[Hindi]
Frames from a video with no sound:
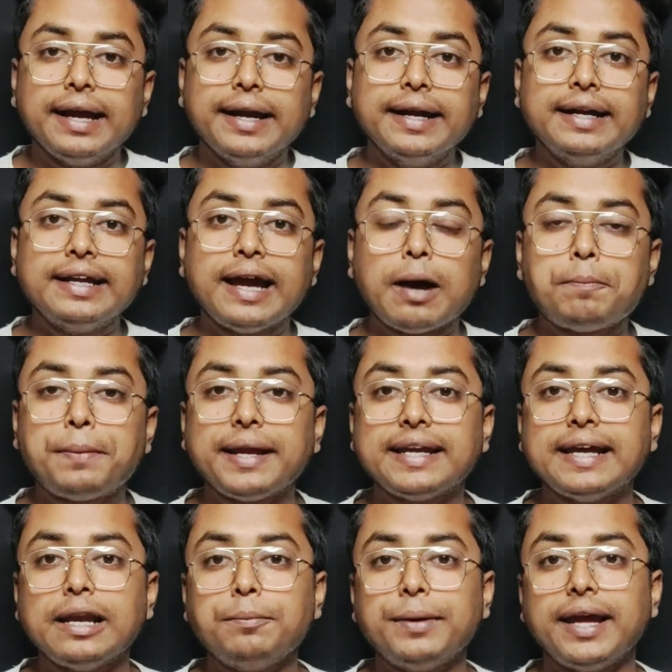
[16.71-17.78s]
इंडिया पे
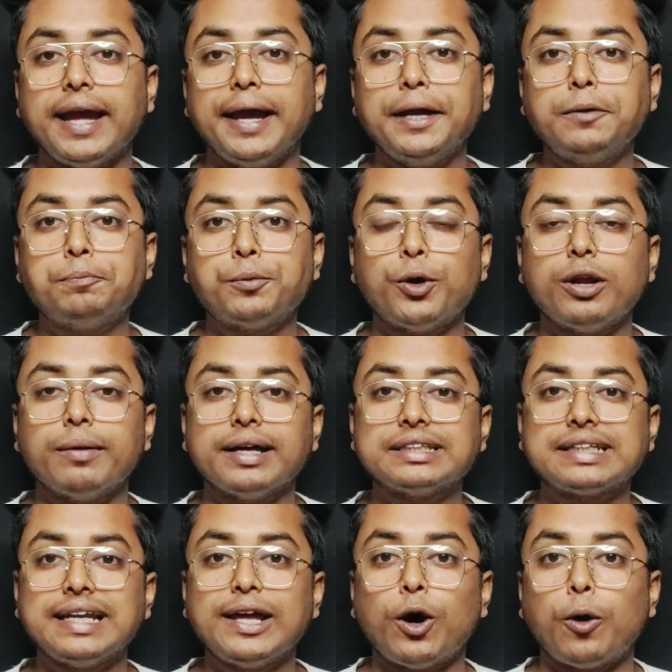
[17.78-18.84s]
Realme 8 Pro
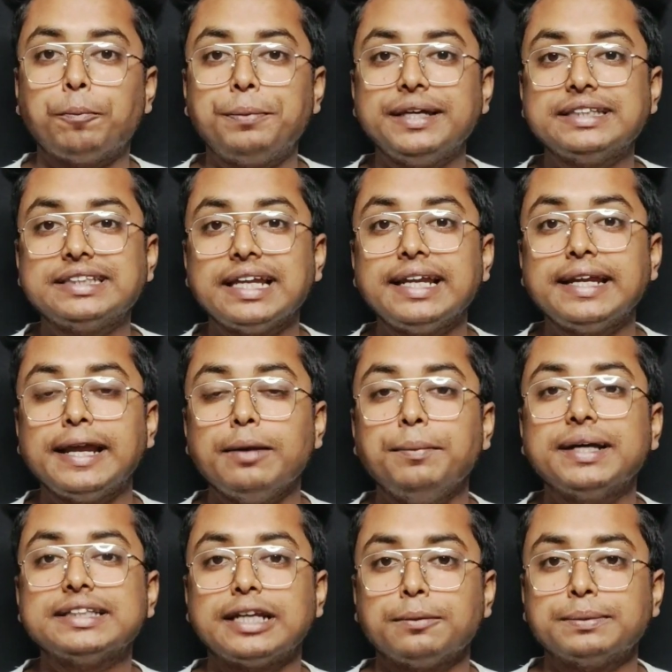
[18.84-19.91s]
डिवाइस के लिए ऑफिशियली
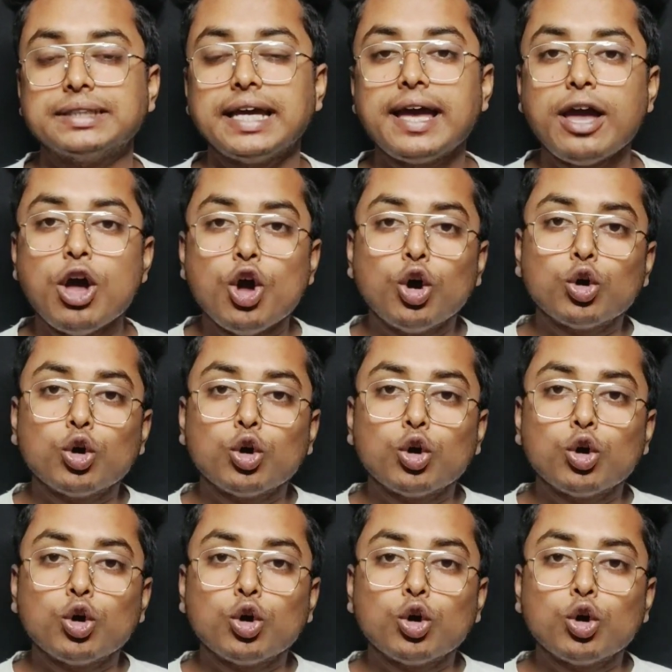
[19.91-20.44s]
Realme की तरफ से